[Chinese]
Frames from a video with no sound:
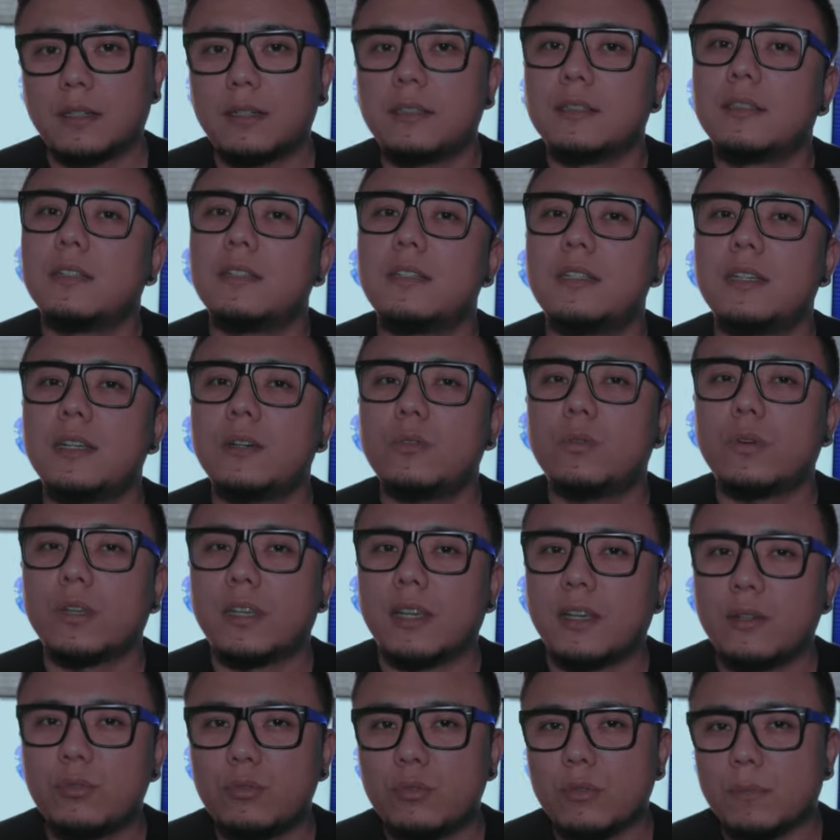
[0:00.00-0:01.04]
可能结果
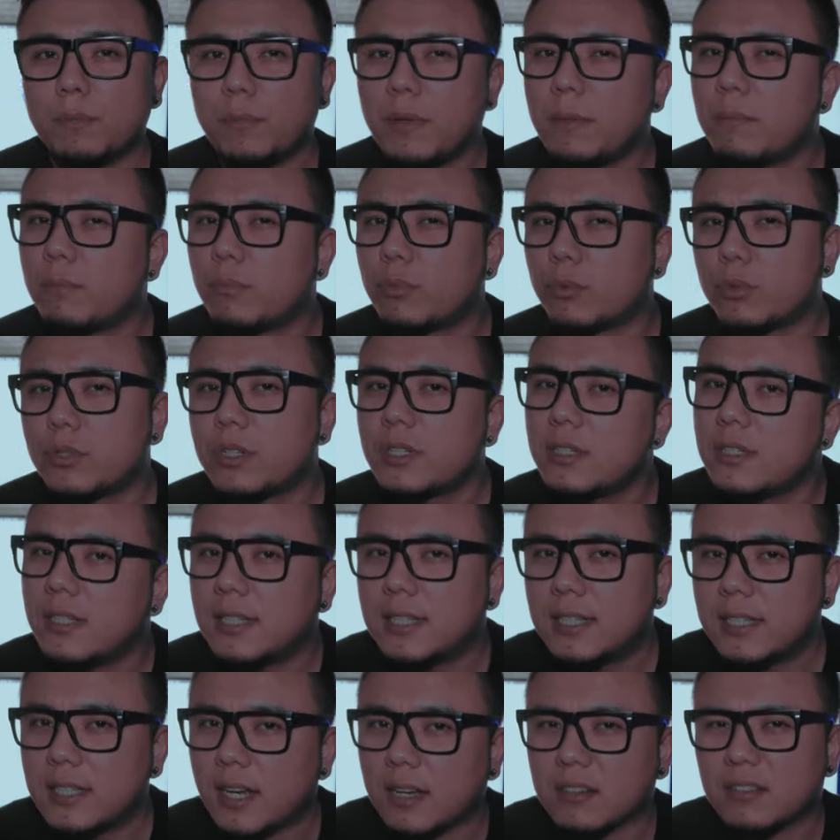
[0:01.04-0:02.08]
也许并不是你
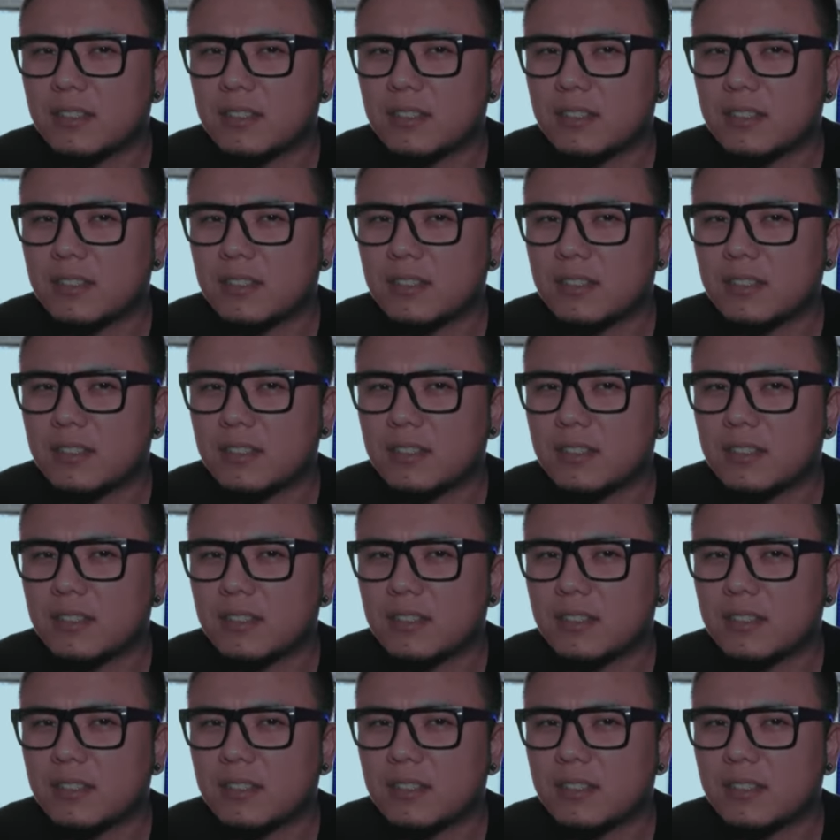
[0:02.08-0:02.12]
想